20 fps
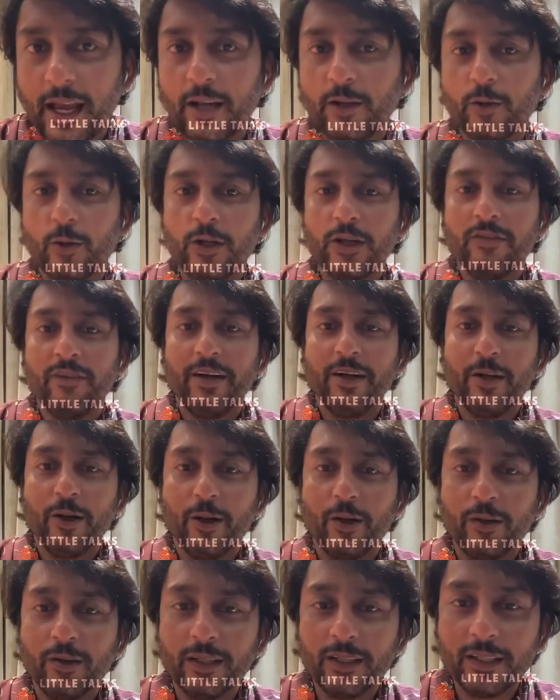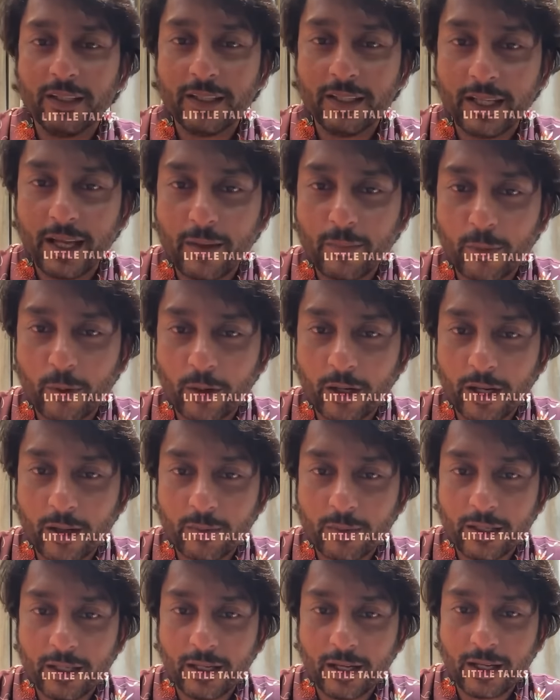ஏ டு டி வீடியோக்கு வந்து ஏன் போனேன்
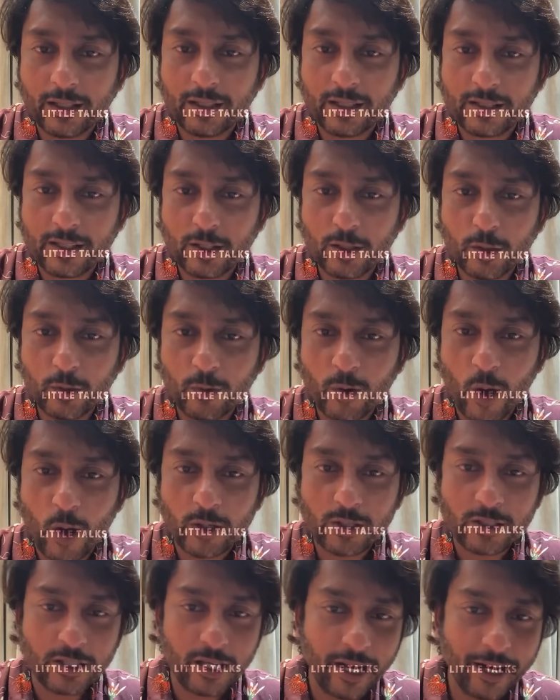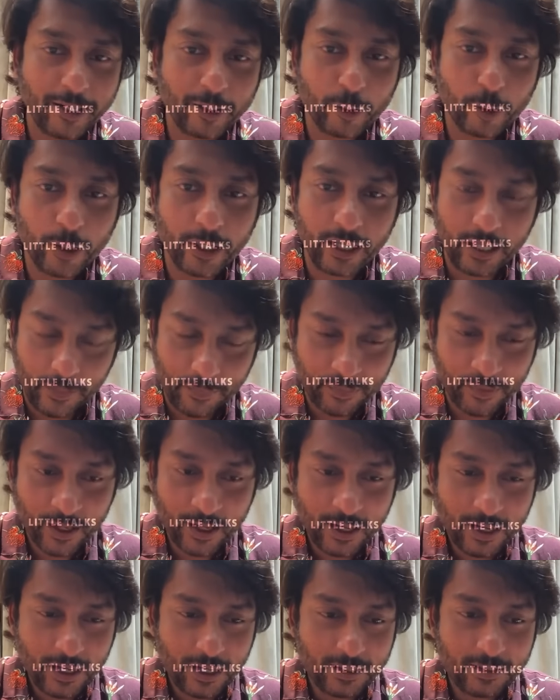அப்படின்னா இந்த சித்து விளாக்ஸ் ஏ டு டி
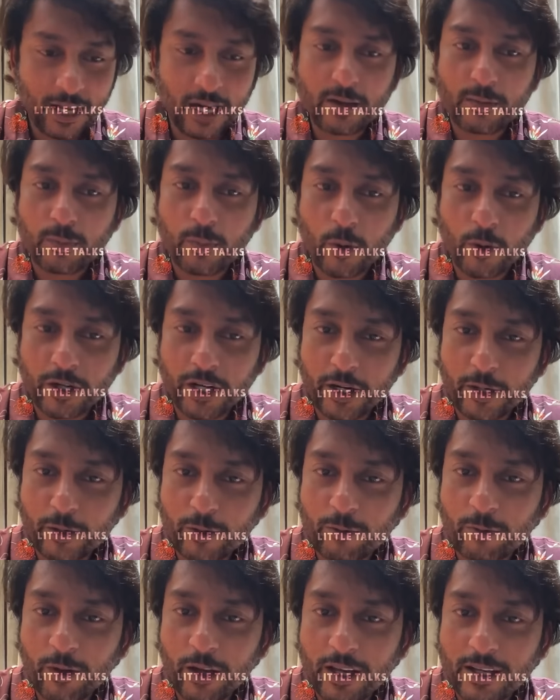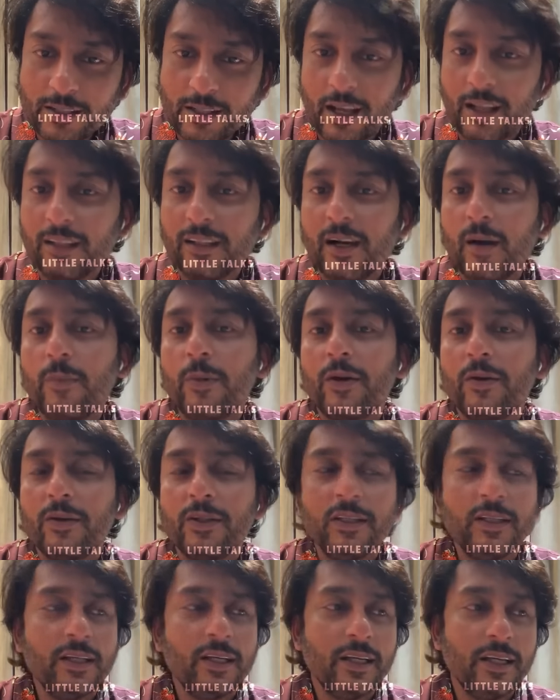தட் பொட்டேட்டோ ஃபேஸ் அதுக்கப்புறம்
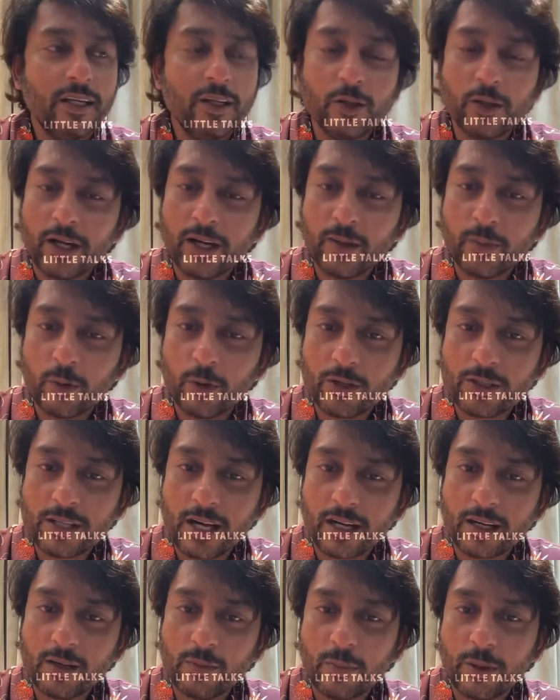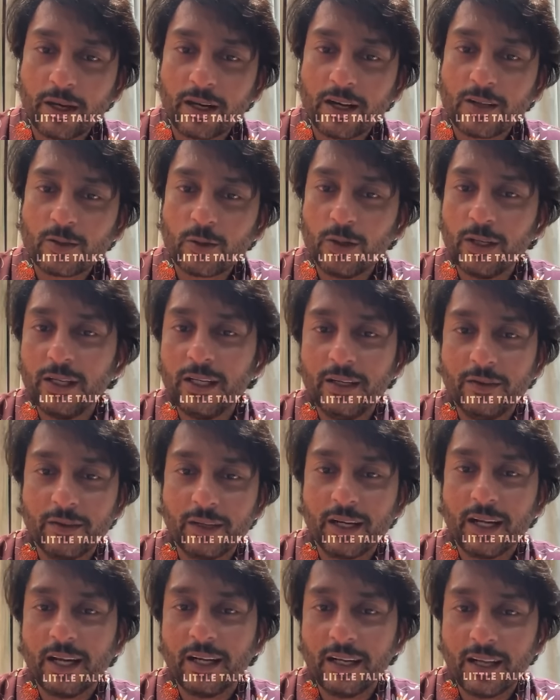வந்து இன்னும் ரெண்டு மூணு சேனல் பேர்லாம் சொல்லி
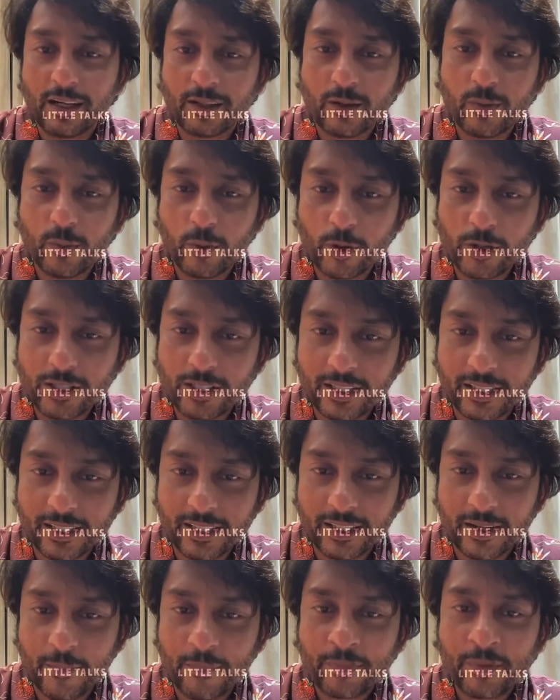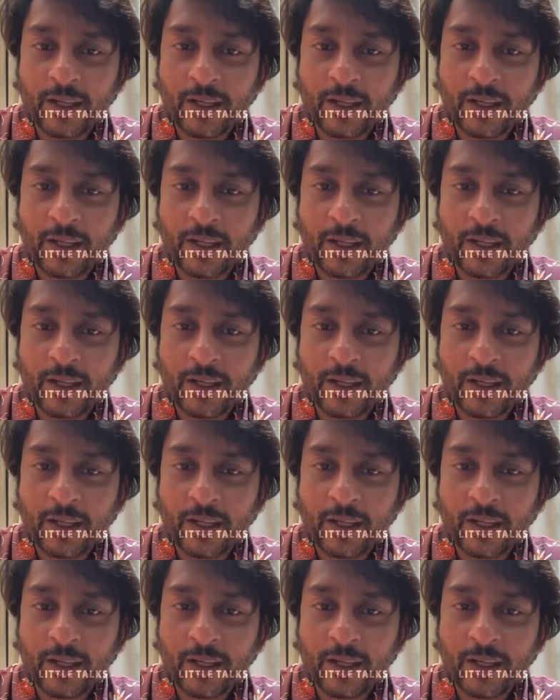இவங்களாம் எல்லாருக்கும் பிடிச்சிருக்கு